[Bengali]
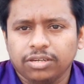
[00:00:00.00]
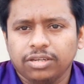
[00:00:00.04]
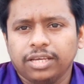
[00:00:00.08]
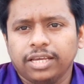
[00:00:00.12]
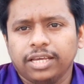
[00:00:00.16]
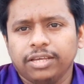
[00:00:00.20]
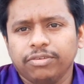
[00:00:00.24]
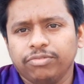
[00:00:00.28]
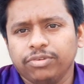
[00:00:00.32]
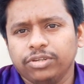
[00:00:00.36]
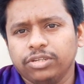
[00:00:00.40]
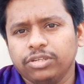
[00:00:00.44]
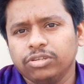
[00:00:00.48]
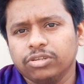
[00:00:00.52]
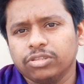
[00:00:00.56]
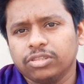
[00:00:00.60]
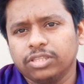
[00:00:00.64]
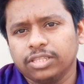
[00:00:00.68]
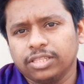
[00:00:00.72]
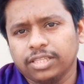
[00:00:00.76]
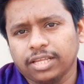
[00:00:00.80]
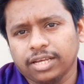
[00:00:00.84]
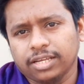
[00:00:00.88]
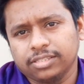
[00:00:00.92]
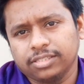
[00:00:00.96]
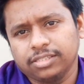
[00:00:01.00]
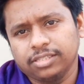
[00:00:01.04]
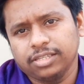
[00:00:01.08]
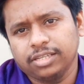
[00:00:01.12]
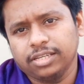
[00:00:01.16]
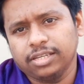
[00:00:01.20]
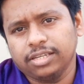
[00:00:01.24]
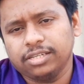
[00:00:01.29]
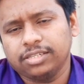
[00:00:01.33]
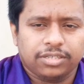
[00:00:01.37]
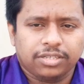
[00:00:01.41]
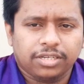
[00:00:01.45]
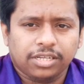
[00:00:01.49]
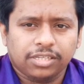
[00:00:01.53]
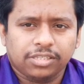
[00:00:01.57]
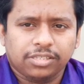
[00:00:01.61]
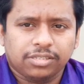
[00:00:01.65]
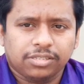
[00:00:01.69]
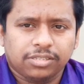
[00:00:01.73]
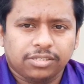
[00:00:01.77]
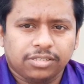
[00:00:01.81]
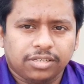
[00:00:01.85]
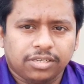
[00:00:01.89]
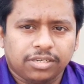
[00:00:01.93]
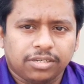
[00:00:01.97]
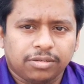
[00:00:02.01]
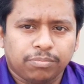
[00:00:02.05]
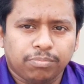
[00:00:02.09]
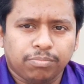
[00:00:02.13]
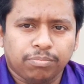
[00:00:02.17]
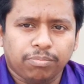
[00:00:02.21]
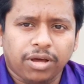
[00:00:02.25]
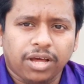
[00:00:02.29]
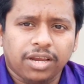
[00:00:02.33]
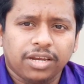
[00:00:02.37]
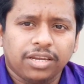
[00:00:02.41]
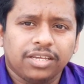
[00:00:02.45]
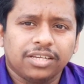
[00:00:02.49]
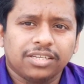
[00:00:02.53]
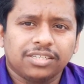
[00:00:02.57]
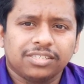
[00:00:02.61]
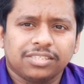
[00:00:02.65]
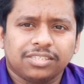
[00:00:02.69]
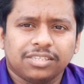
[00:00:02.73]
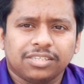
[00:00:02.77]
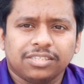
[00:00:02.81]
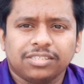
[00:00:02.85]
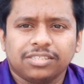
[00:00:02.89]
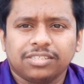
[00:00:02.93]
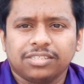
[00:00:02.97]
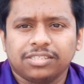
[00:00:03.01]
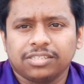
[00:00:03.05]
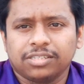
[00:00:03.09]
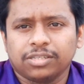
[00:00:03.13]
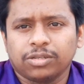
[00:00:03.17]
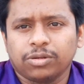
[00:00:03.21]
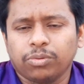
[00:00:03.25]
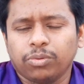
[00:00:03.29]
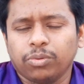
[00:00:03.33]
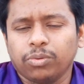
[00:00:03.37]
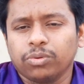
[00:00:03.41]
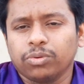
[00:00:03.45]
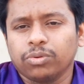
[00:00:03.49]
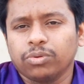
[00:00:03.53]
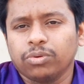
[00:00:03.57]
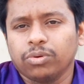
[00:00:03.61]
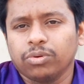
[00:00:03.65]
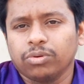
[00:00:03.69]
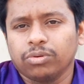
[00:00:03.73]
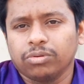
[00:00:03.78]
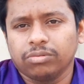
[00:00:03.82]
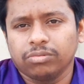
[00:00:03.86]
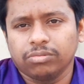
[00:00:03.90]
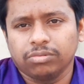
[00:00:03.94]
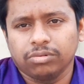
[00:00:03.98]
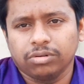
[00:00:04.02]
এই ভিডিওতে থাকছে ট্রাস্টেড মানি এক্সচেঞ্জ কোন কোন